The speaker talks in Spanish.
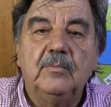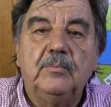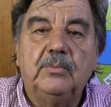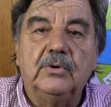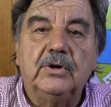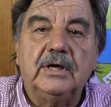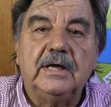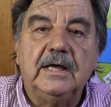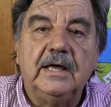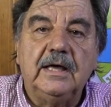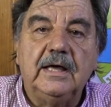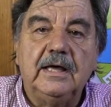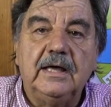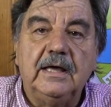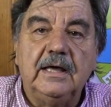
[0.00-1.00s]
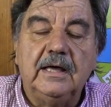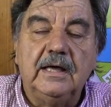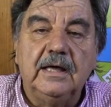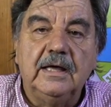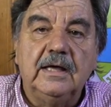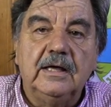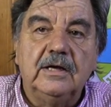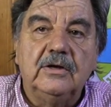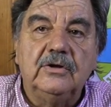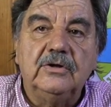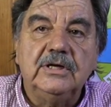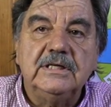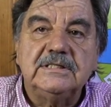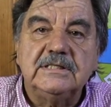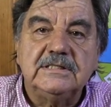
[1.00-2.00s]
porque no
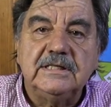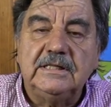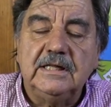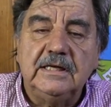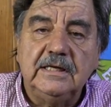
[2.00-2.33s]
necesita